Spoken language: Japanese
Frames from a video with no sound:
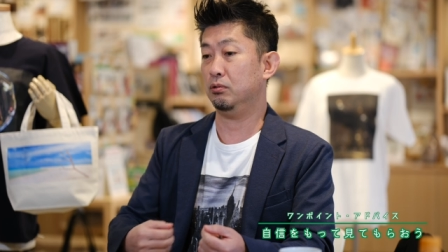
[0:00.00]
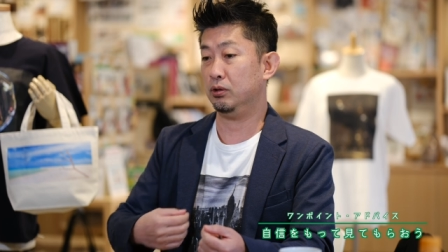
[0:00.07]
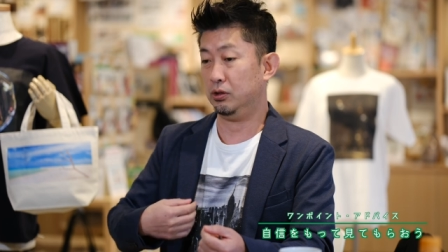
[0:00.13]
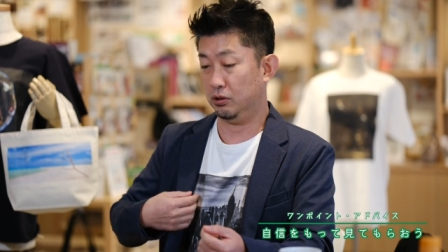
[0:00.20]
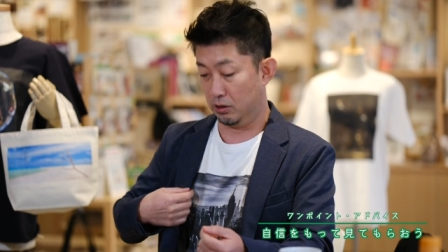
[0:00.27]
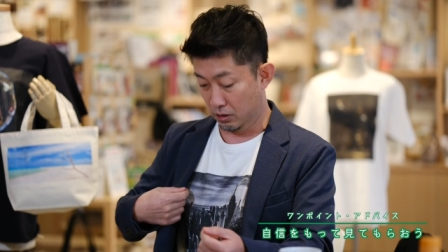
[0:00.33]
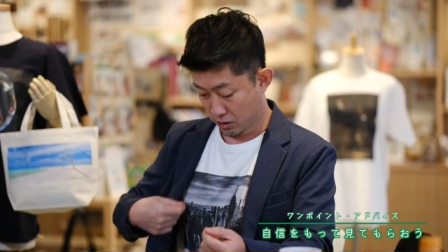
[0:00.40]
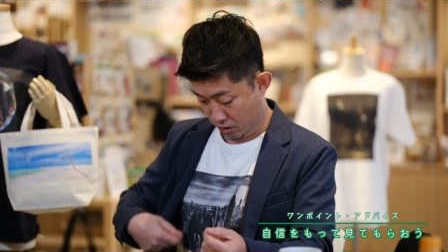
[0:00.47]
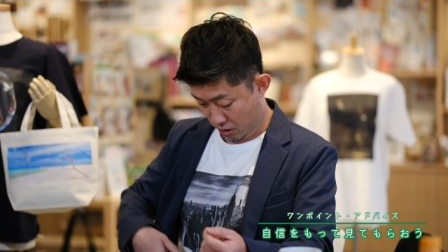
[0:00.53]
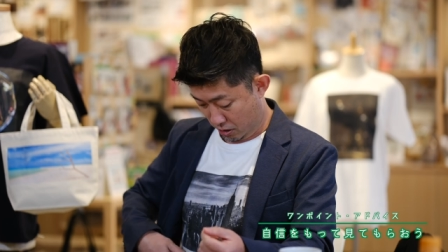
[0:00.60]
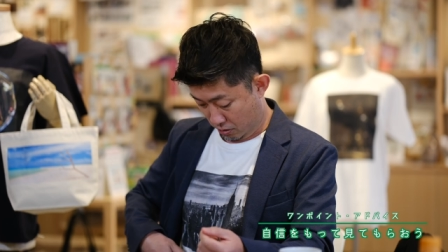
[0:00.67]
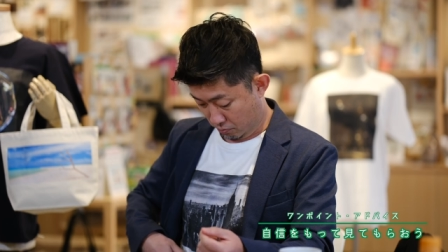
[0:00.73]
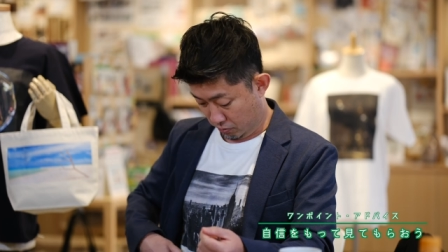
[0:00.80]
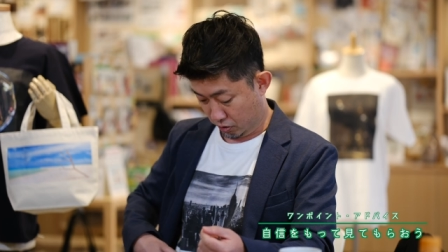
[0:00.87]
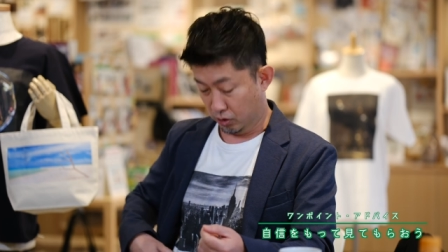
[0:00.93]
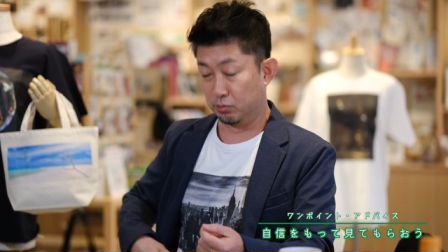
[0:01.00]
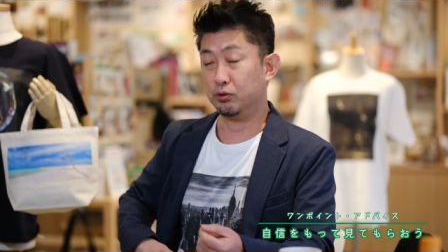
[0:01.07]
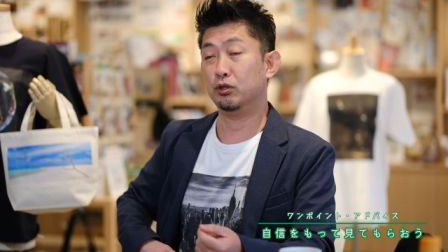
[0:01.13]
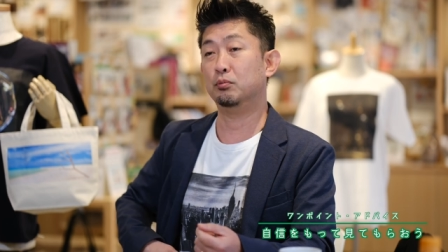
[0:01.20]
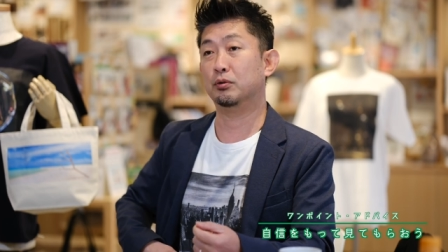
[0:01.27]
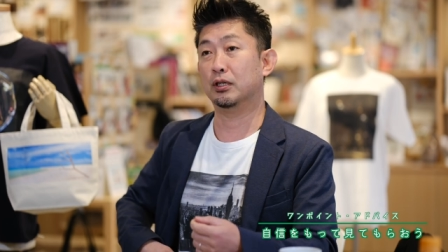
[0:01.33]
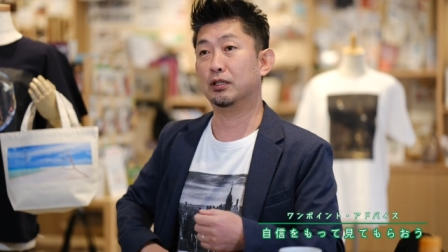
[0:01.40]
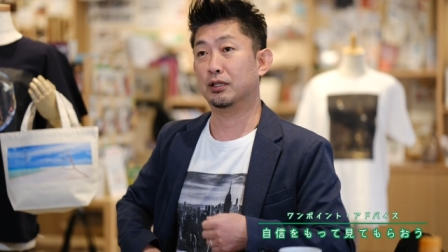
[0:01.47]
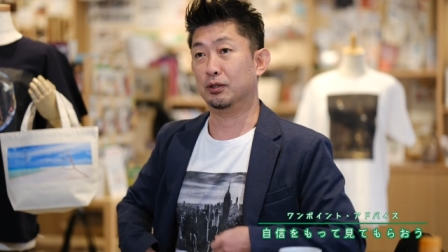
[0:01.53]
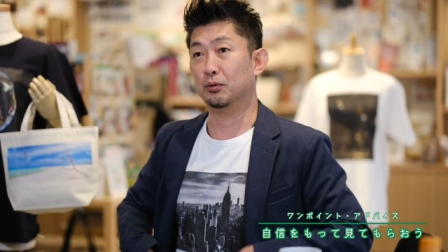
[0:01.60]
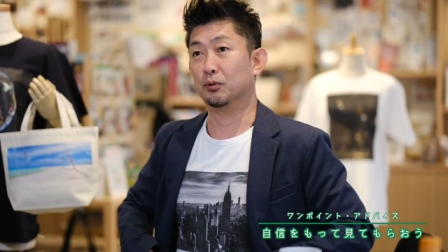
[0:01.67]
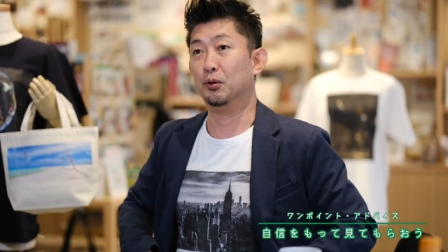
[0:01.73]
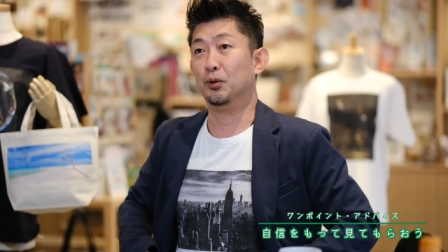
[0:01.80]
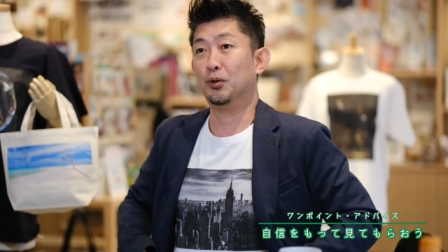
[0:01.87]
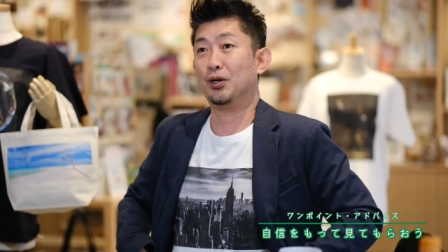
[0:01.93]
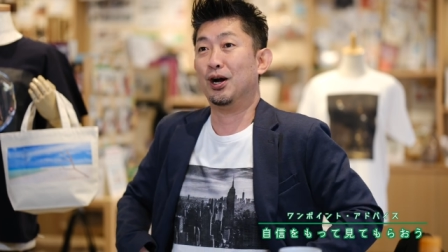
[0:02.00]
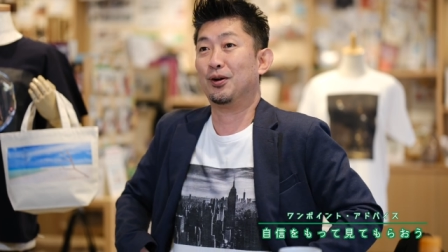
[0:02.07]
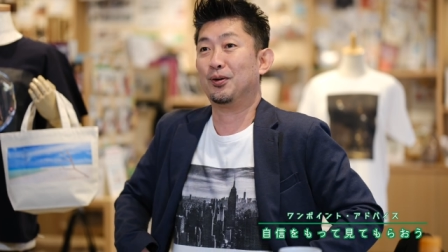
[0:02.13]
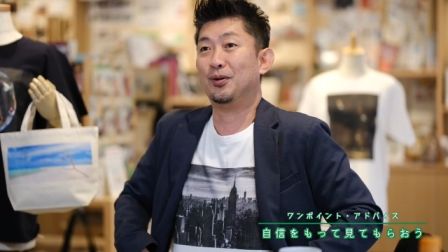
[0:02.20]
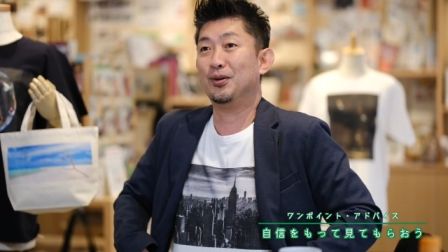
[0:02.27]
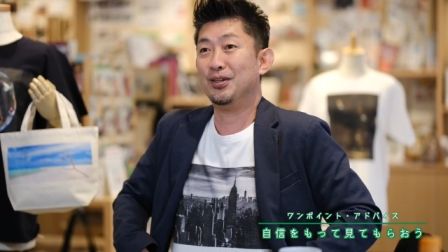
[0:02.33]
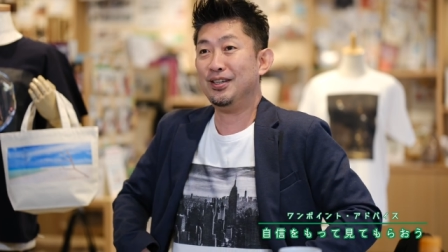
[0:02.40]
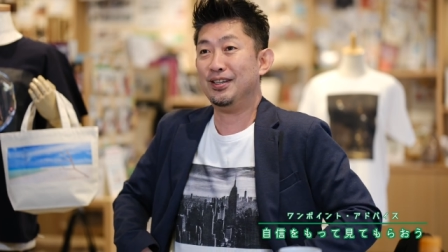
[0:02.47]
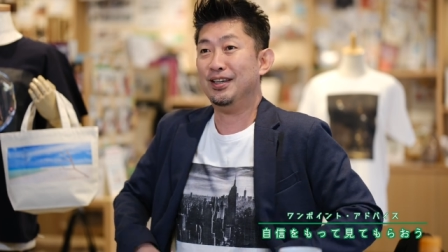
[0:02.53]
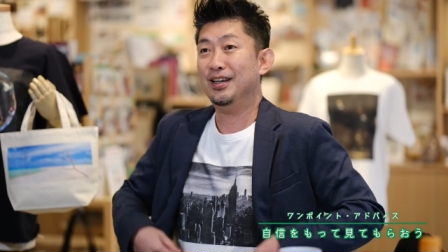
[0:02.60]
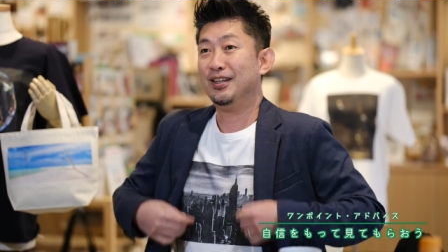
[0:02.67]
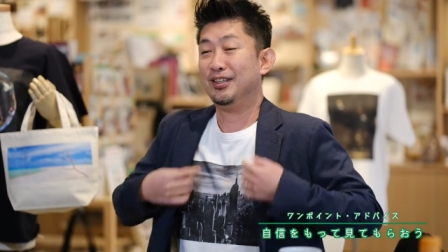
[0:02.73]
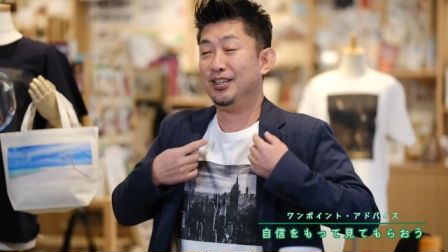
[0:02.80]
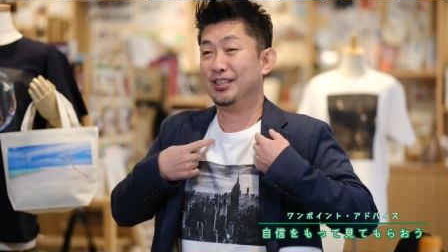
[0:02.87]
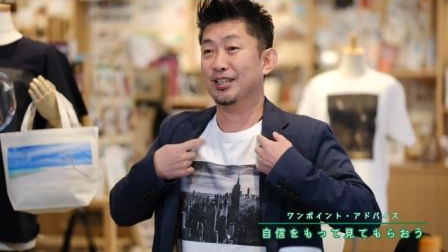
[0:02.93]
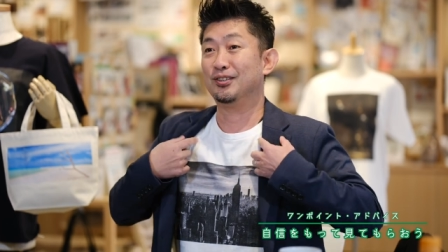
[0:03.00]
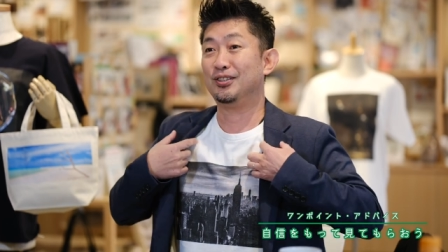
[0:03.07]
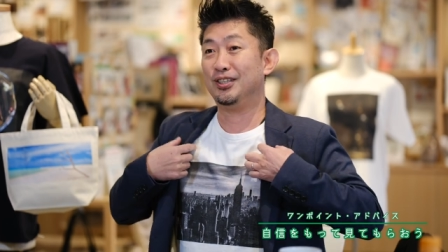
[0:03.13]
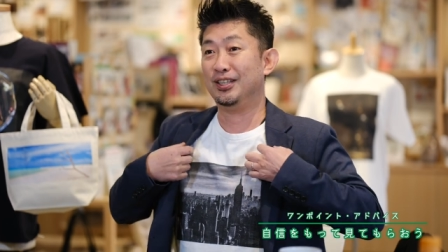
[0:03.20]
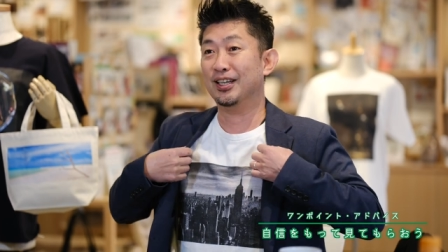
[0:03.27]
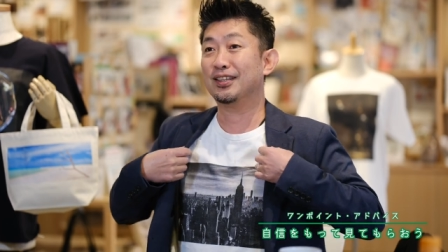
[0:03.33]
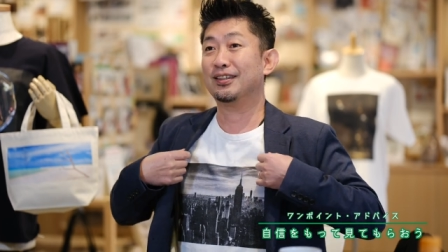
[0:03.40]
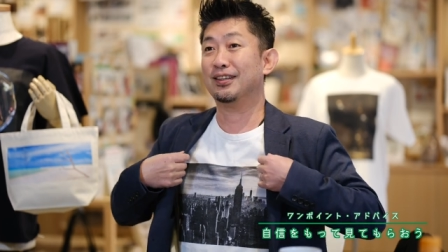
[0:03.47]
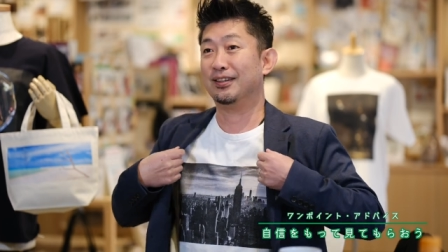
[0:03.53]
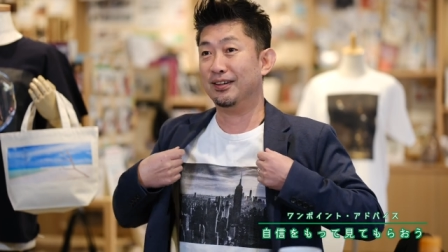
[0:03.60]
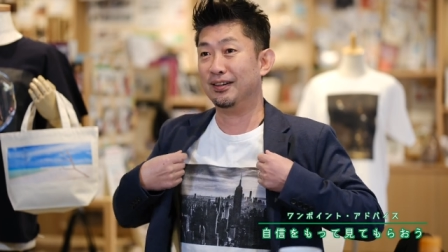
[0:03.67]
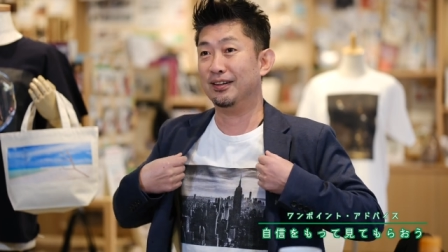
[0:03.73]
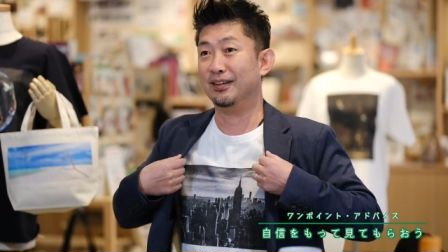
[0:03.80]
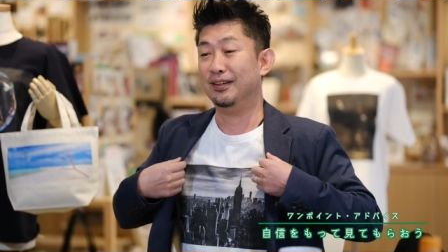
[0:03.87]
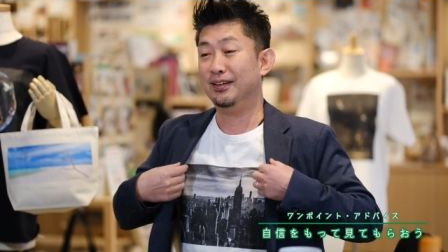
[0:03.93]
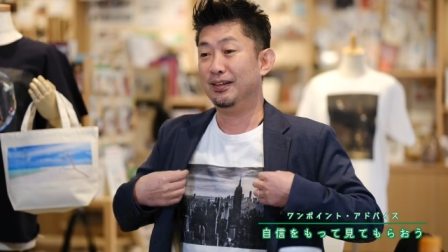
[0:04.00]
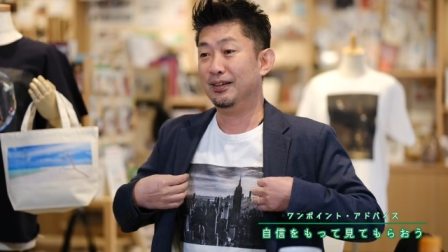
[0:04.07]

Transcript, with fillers: こいいね、まあ、自分で言うもなんだけどこういうかっこいい T シャツになったらあ